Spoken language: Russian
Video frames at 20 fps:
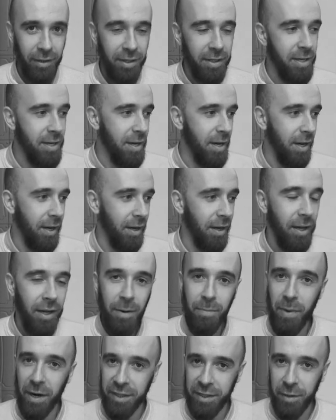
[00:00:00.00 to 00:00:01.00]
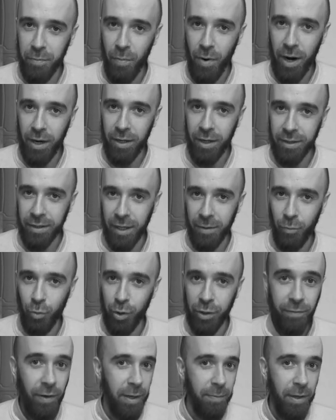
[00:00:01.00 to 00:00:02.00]
я максимально
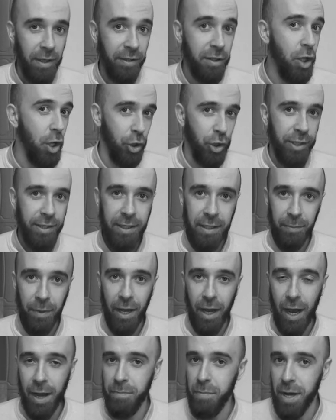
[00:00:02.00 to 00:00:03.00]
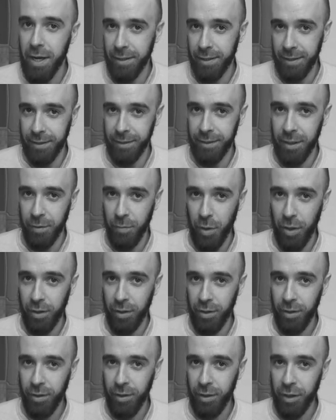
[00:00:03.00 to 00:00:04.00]
займусь своими должностными обязанностями.
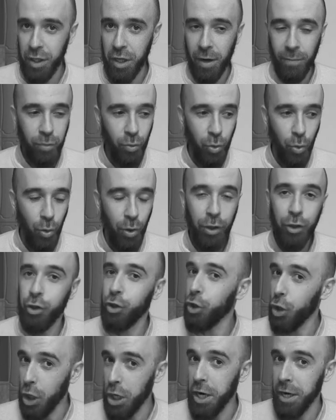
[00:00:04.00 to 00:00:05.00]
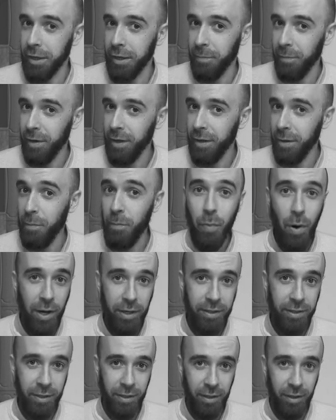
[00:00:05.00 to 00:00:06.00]
Я буду членом
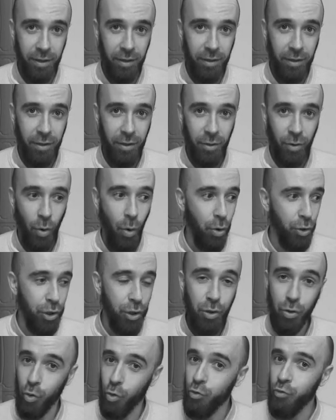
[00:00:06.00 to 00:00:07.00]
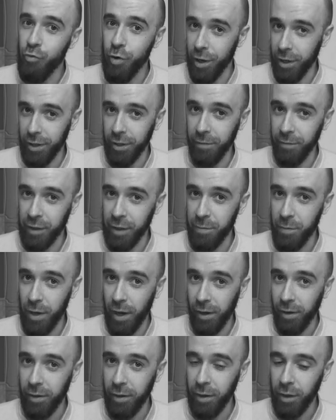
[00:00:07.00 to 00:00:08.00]
партии, очень уверенным в
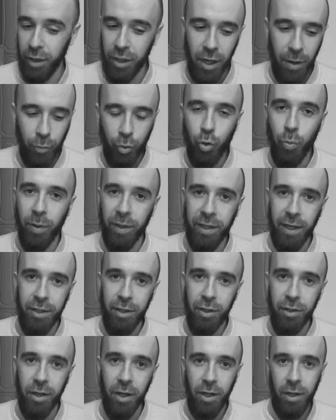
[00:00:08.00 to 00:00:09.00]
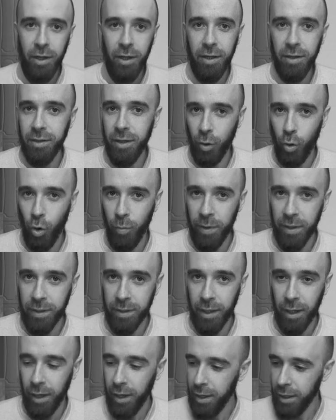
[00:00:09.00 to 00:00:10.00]
себе. И я буду подходить и
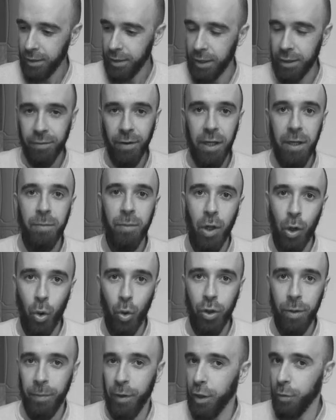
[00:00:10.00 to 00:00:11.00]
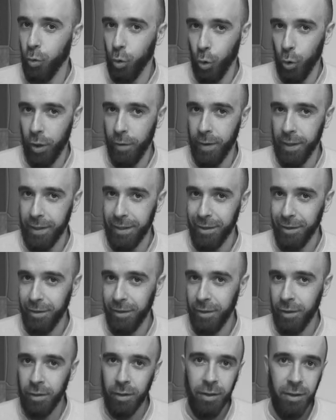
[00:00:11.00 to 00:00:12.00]
знакомиться со своим народом и буду говорить
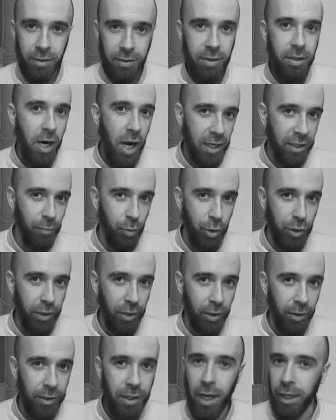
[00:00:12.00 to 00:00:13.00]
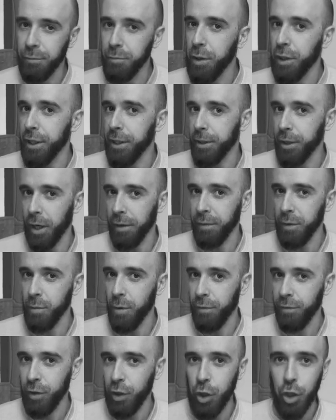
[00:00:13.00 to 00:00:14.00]
«Здравствуйте, я Дмитрий
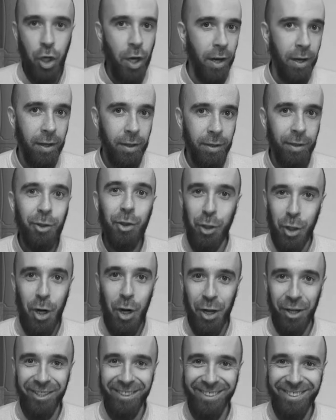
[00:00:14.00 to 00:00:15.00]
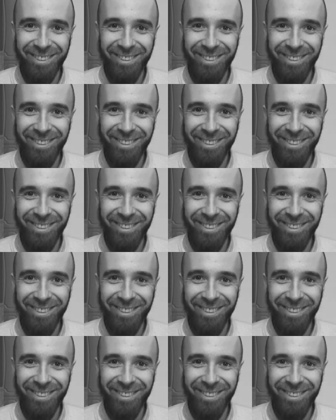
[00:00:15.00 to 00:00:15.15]
Трофимов и я член